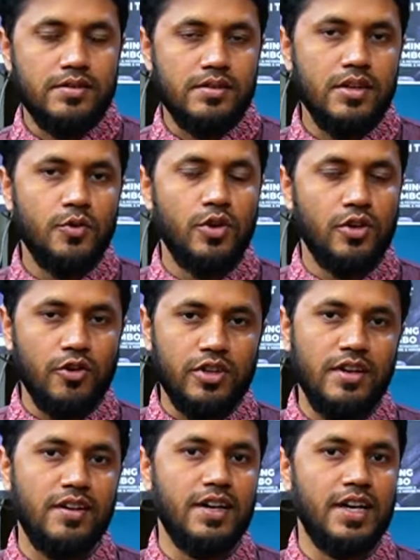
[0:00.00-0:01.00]
জেনুইন
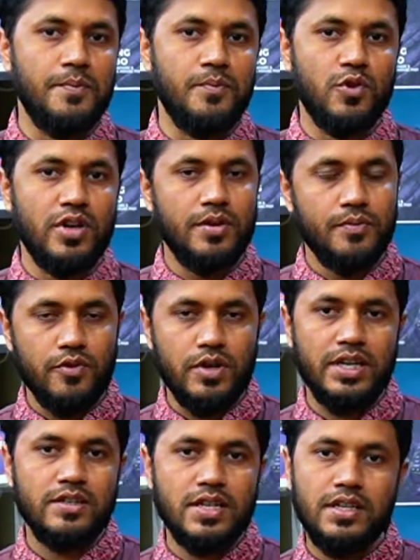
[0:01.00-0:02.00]
অথেন্টিক ইম্পোর্টারের
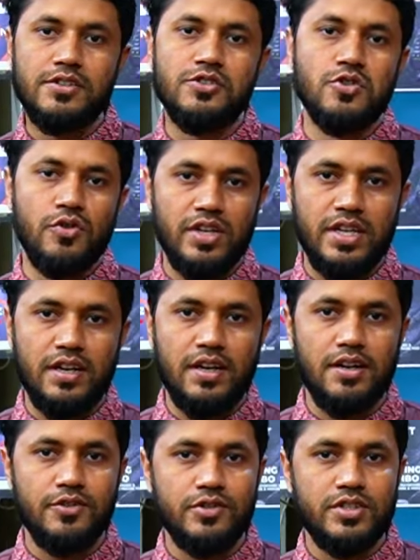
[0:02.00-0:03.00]
প্রোডাক্ট সাজেস্ট করে থাকে
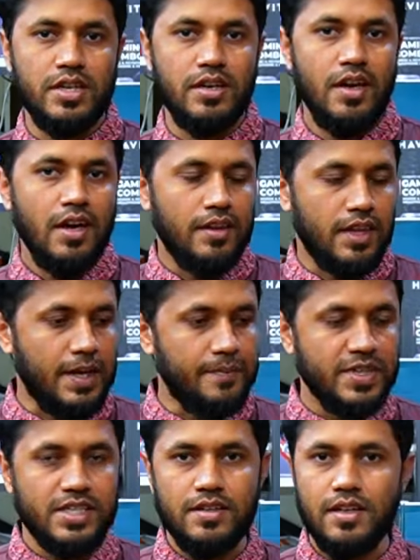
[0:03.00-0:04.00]
কারণ হচ্ছে নাম
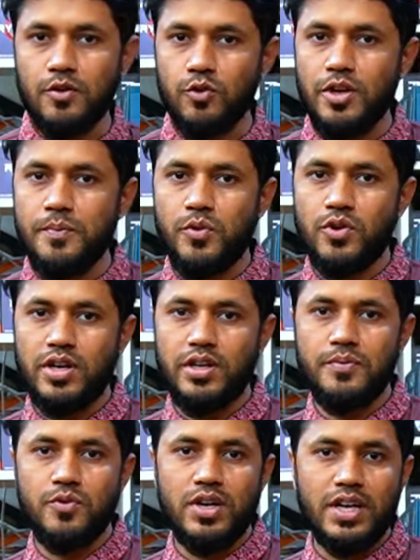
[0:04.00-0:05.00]
না জানা কোনো
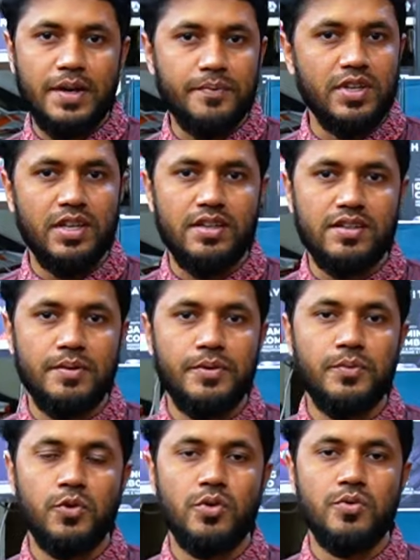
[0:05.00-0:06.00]
ইম্পোর্টারের প্রোডাক্ট আপনি নিয়ে
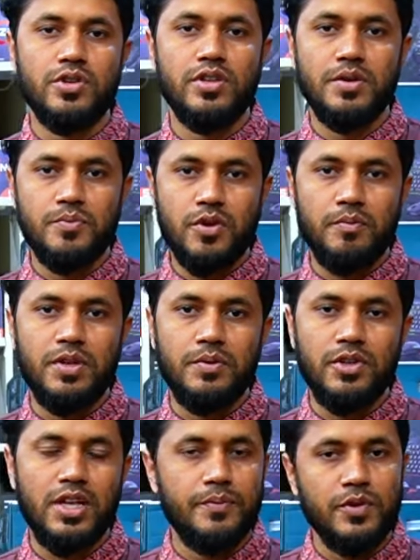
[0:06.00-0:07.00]
যাবেন পরবর্তীতে প্রবলেম
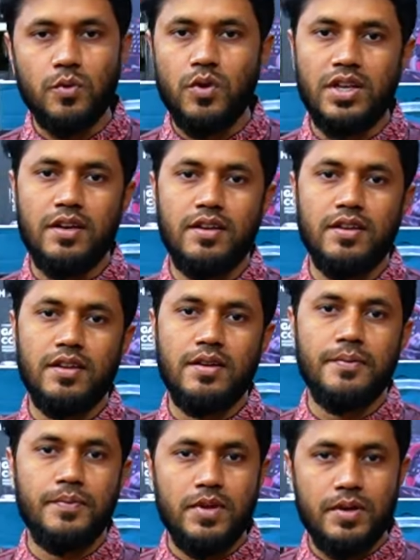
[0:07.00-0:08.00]
হলে আপনি ওয়ারেন্টিতে
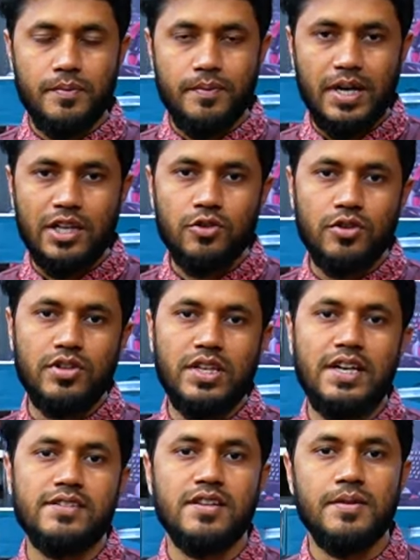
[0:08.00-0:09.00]
ভালো
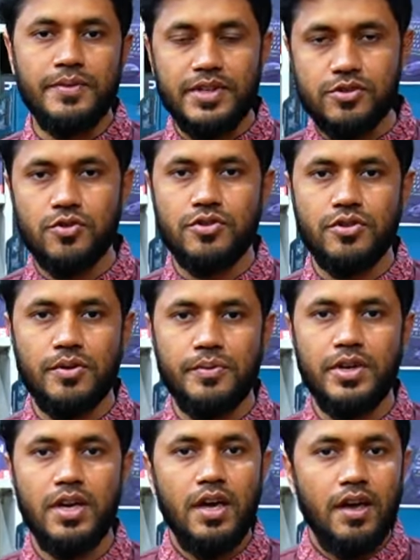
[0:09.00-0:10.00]
ধরনের হ্যাসেল ফেস করতে
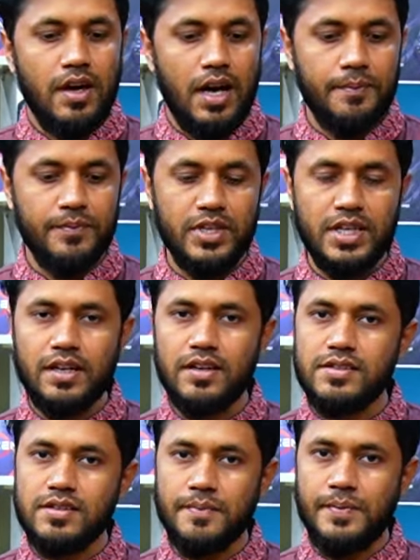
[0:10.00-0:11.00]
হবে আচ্ছা। আপনি দেখা
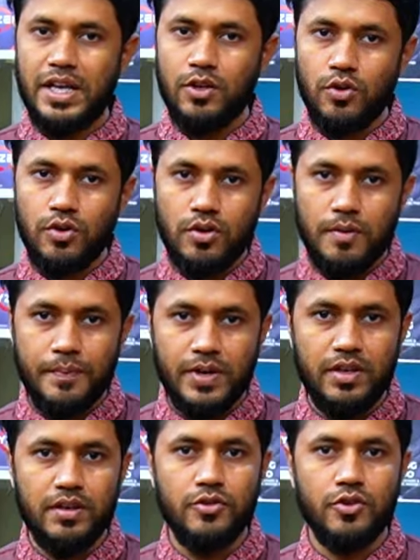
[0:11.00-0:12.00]
গেছে ভালো
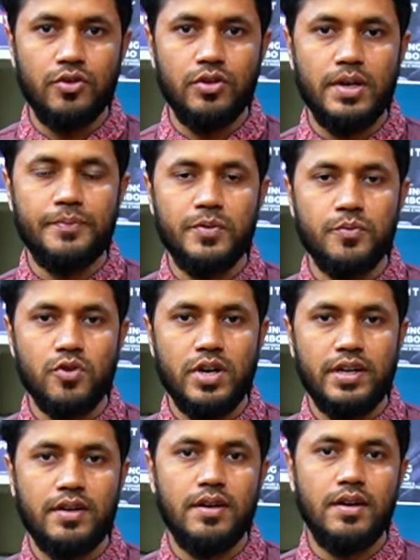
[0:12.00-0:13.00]
কোম্পানির যখন আপনি
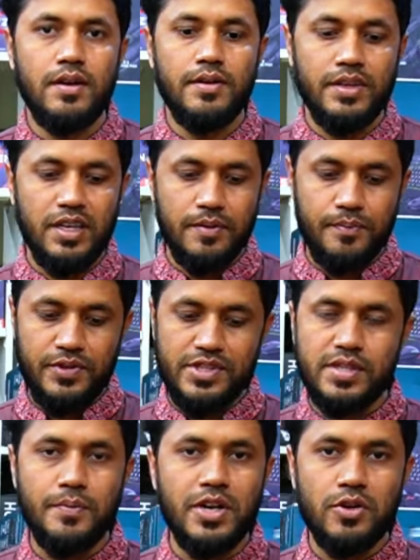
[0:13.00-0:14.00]
প্রোডাক্ট নিয়ে
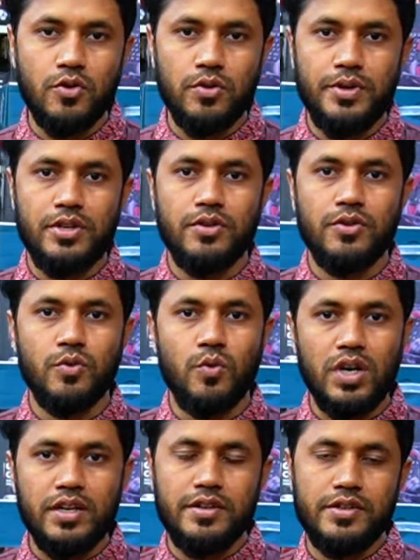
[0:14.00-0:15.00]
পিসি বিল্ড করবেন তখন
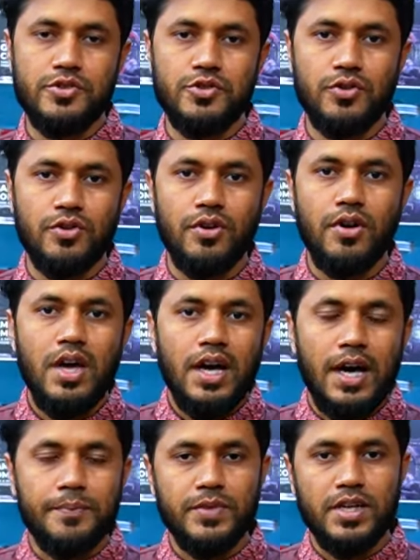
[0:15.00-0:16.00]
ওয়ারেন্টির জন্য
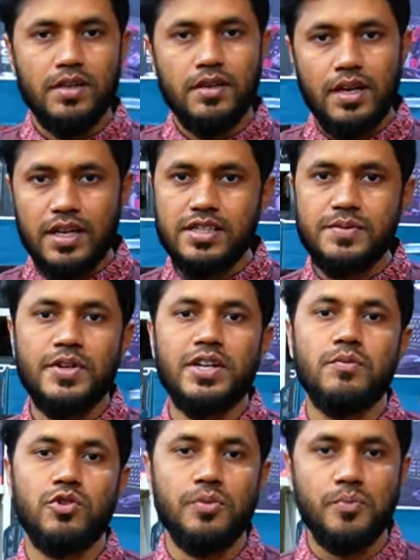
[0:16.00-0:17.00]
আপনার
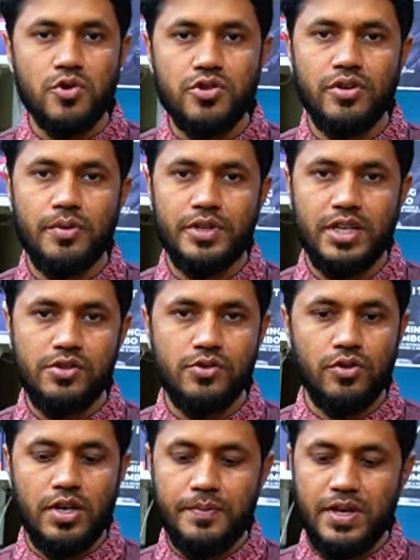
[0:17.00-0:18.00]
হ্যারাসমেন্টের মধ্যে পড়তে হবে না এই
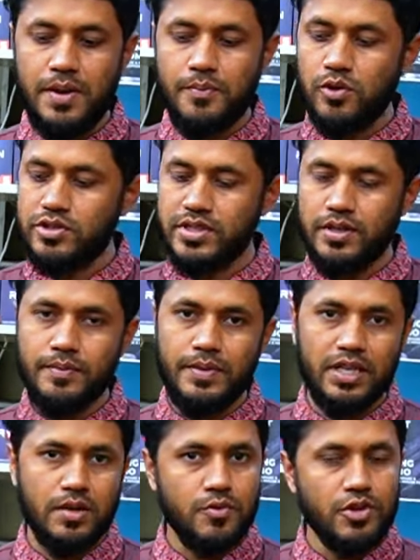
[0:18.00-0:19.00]
জন্য আমরা অ্যাপক্সের
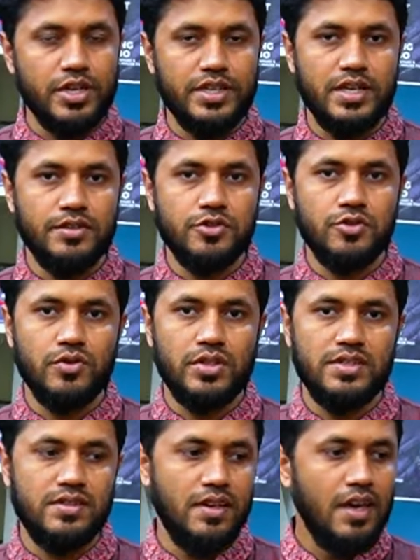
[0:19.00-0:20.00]
মাদারবোর্ডটি সাজেস্ট
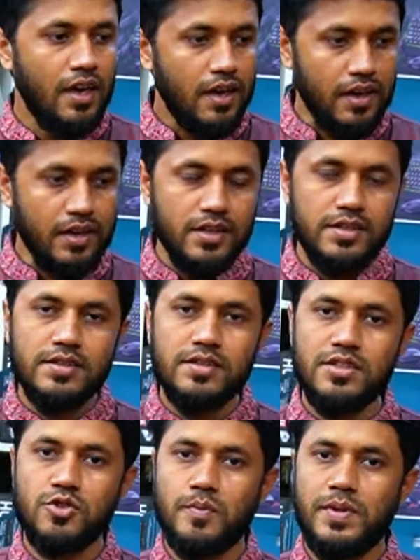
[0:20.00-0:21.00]
করতেছি এই রেঞ্জে
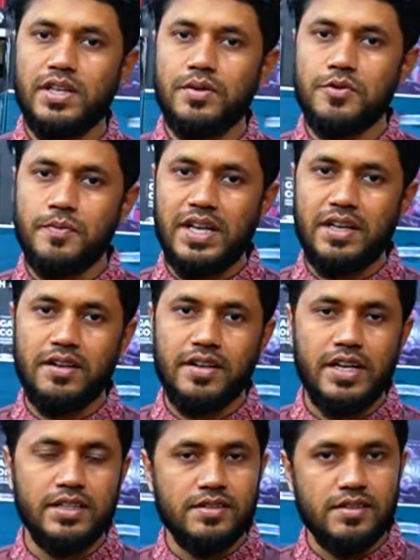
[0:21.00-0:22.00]
যেসব মাদারবোর্ড
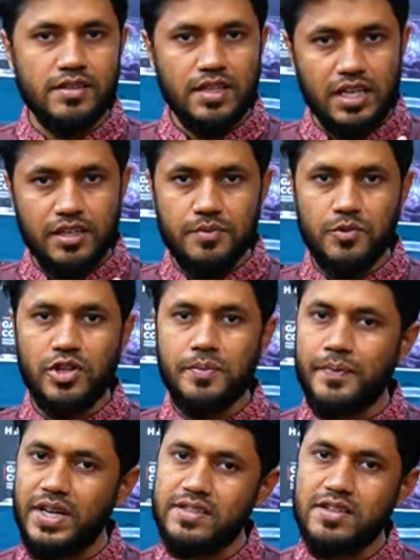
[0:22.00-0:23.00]
মার্কেটে আছে তাদের মধ্যে
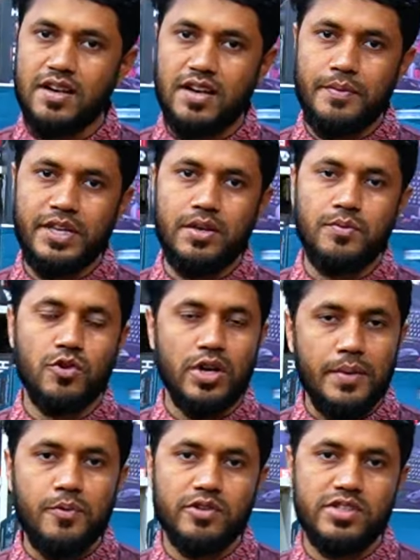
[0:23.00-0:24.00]
বেস্ট একটা মাদারবোর্ড
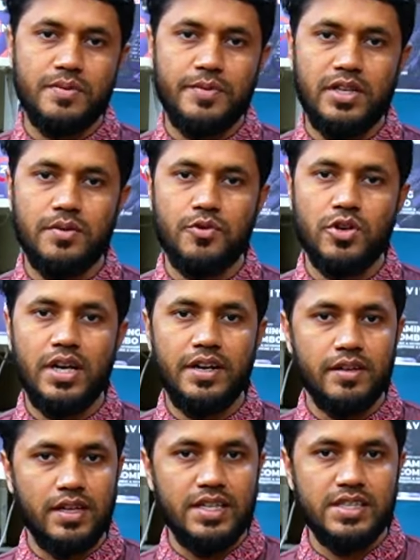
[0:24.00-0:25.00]
অ্যাপক্সের মাদারবোর্ড
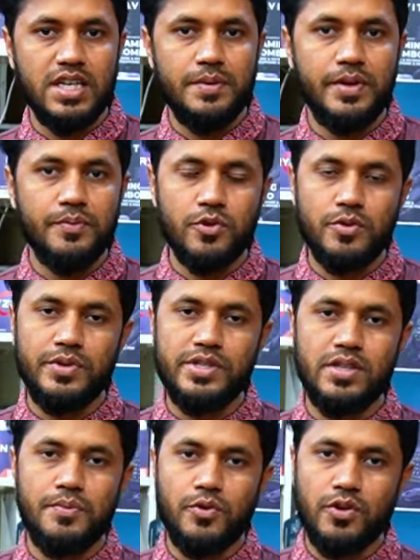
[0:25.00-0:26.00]
এটাতে এস এইচডিএমআই পোর্ট
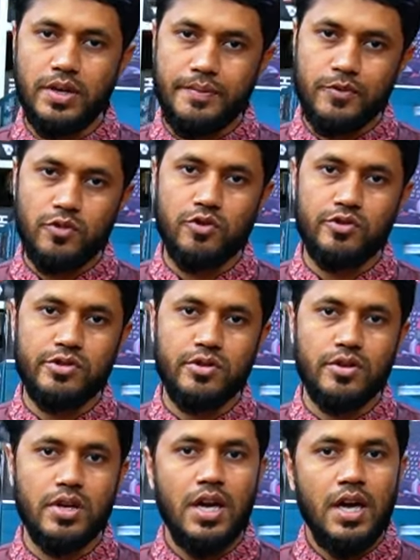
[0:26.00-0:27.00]
বিজিএ পোর্ট এম টু স্লট